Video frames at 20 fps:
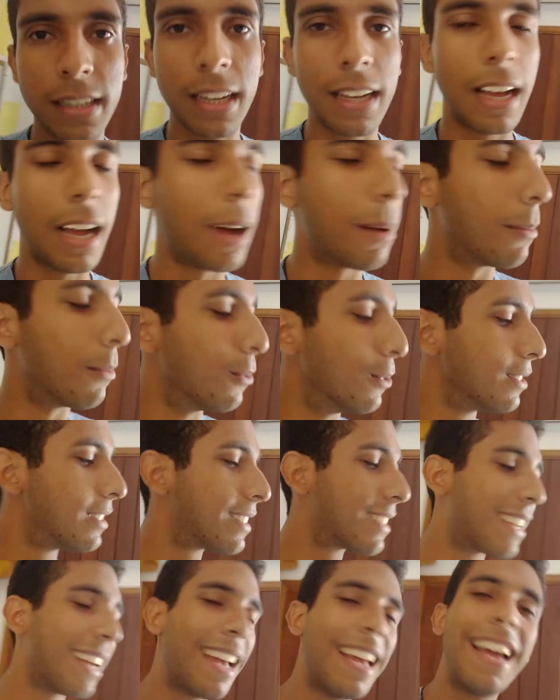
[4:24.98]
a
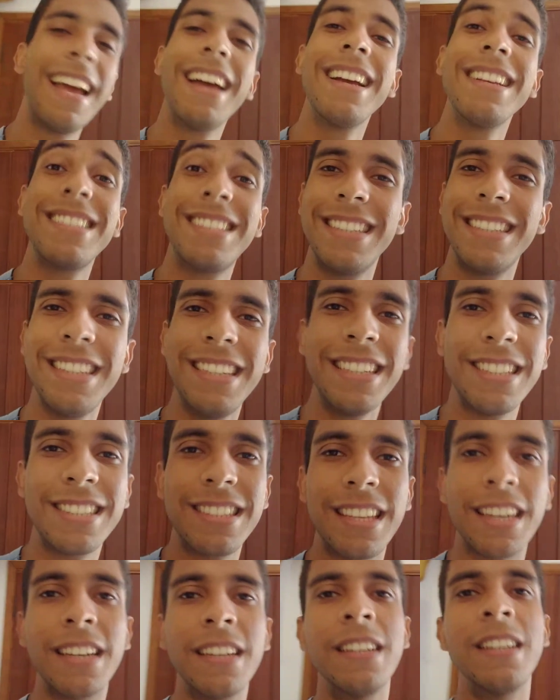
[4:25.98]
música é
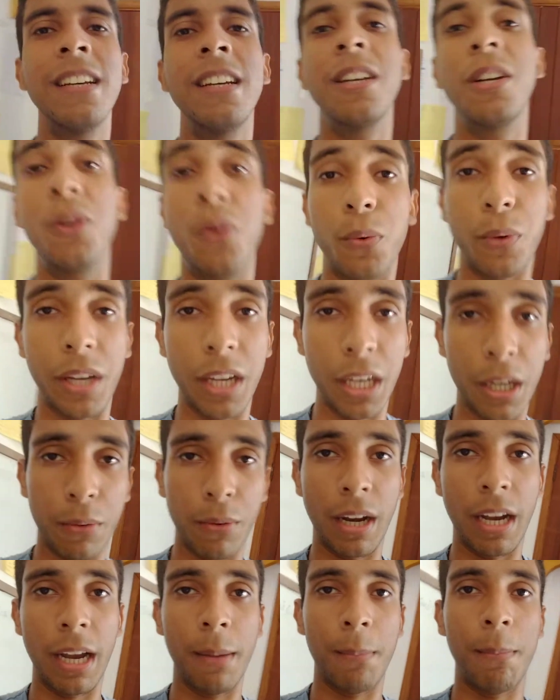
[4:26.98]
sinistra. We
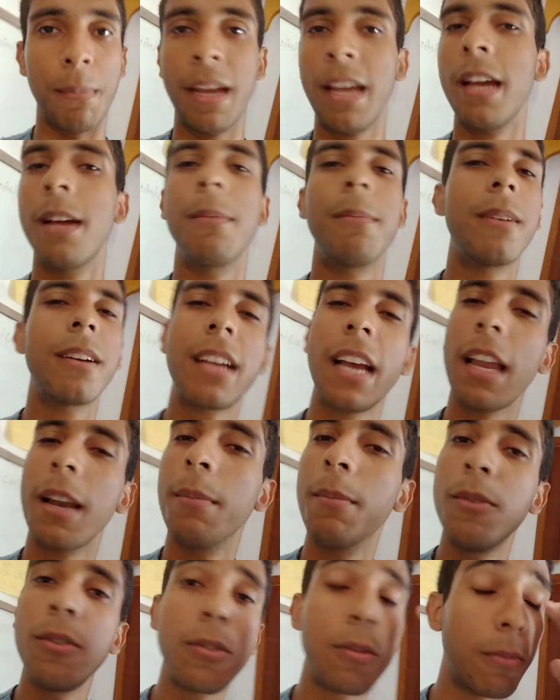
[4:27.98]
Remember. Cara,
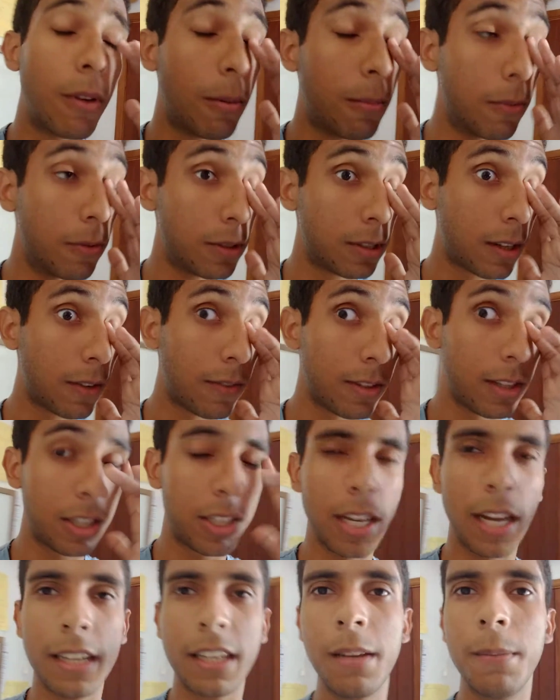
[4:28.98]
muito boa música. Vou
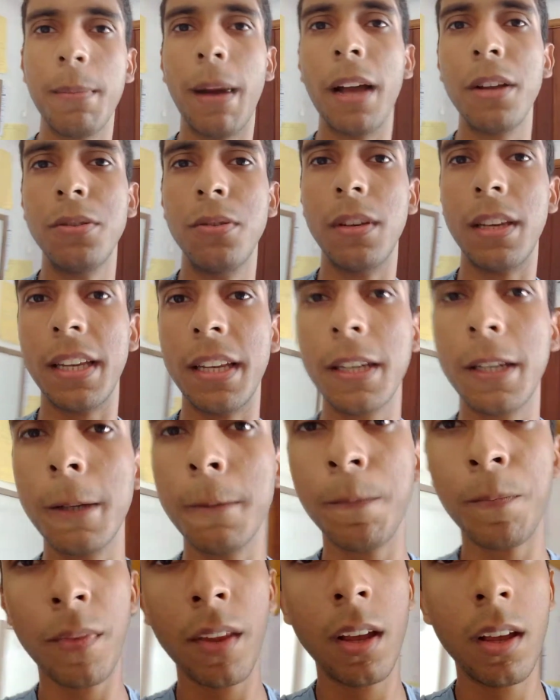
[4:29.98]
deixar aqui embaixo o
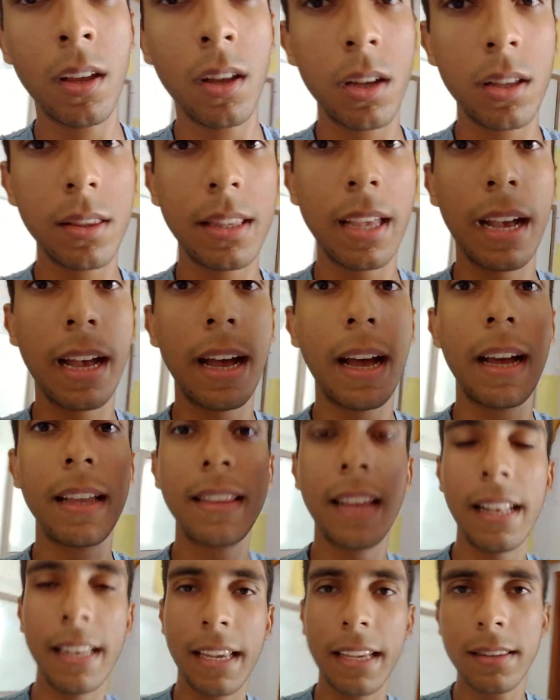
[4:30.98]
link da,
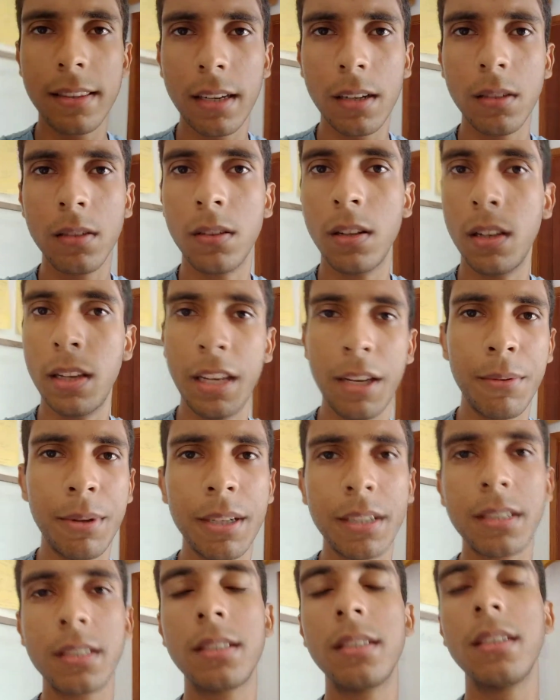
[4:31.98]
da letra,
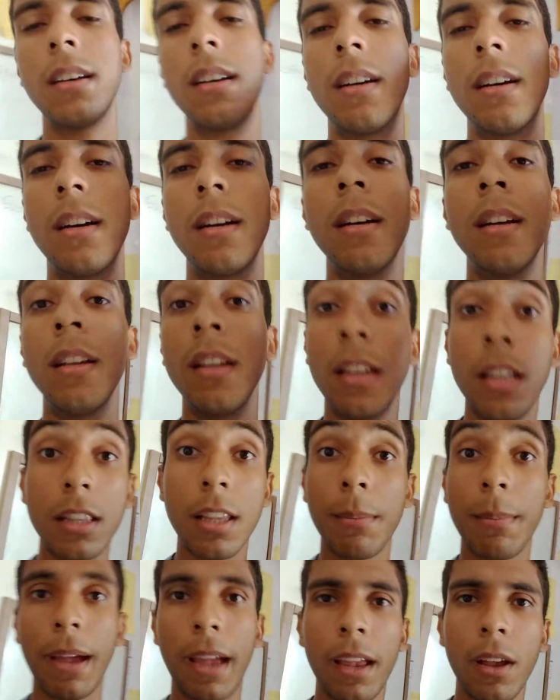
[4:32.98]
lyrics, uh, e
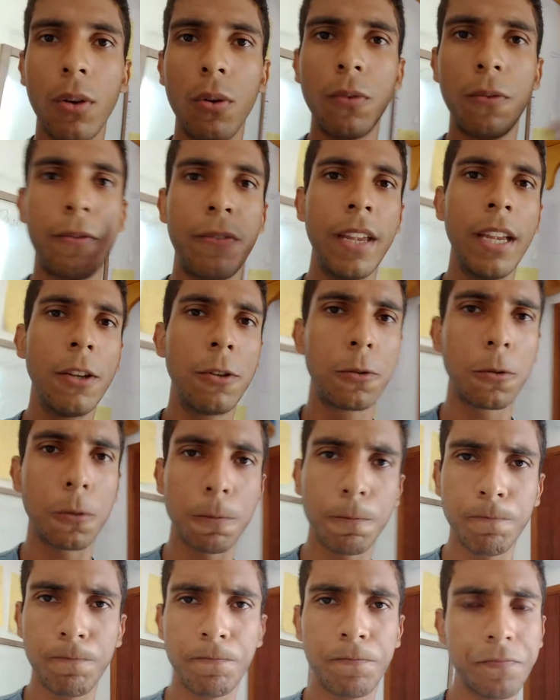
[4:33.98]
também o vídeo.
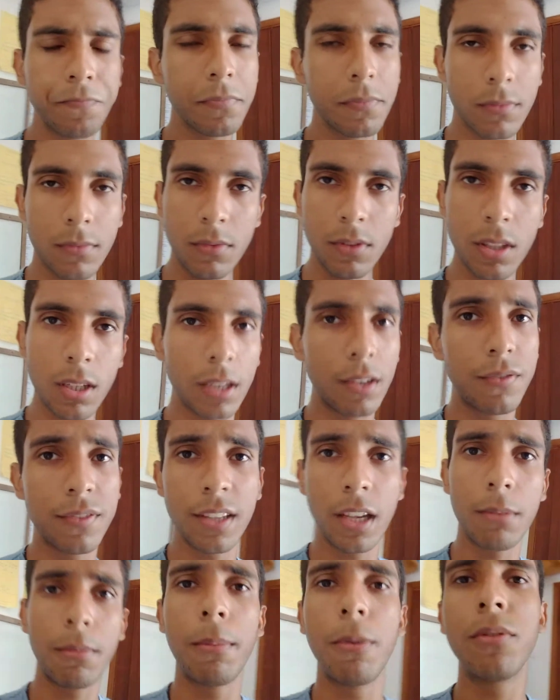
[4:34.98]
Que
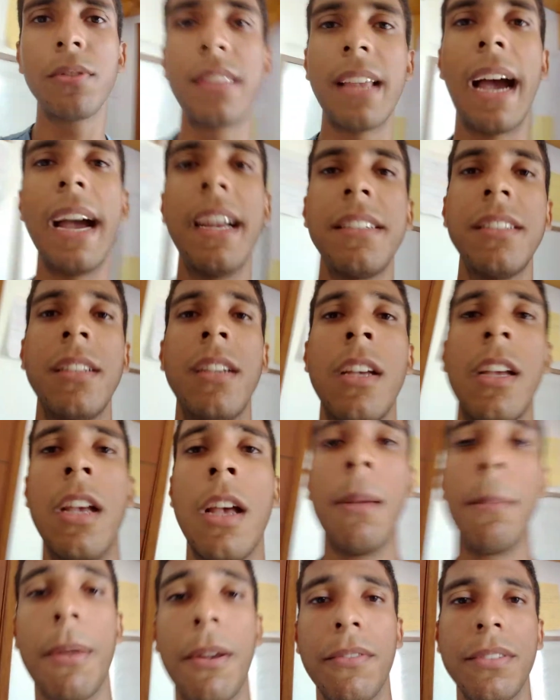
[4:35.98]
fizeram uma montagem.
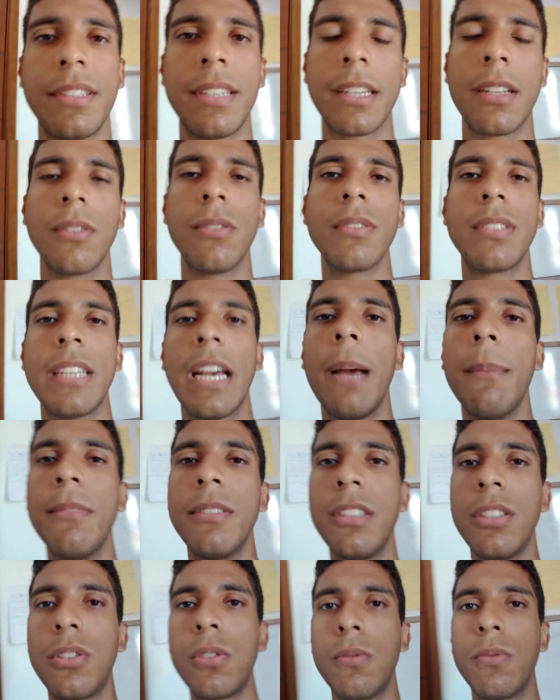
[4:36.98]
Para você que não sabe,
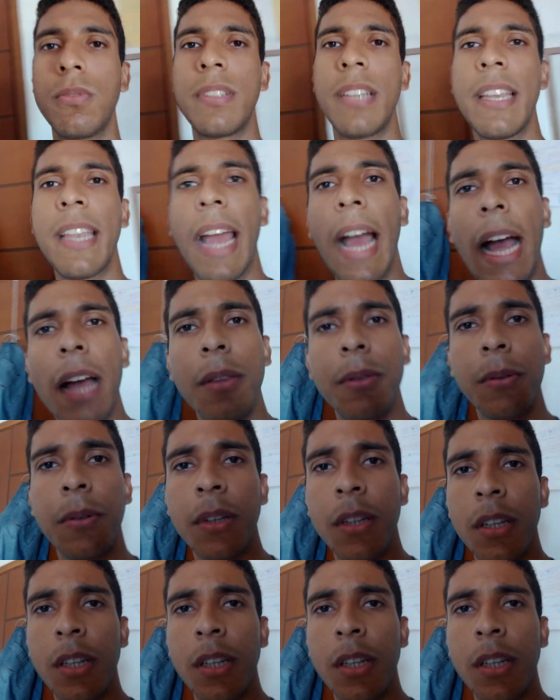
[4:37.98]
existe um seriado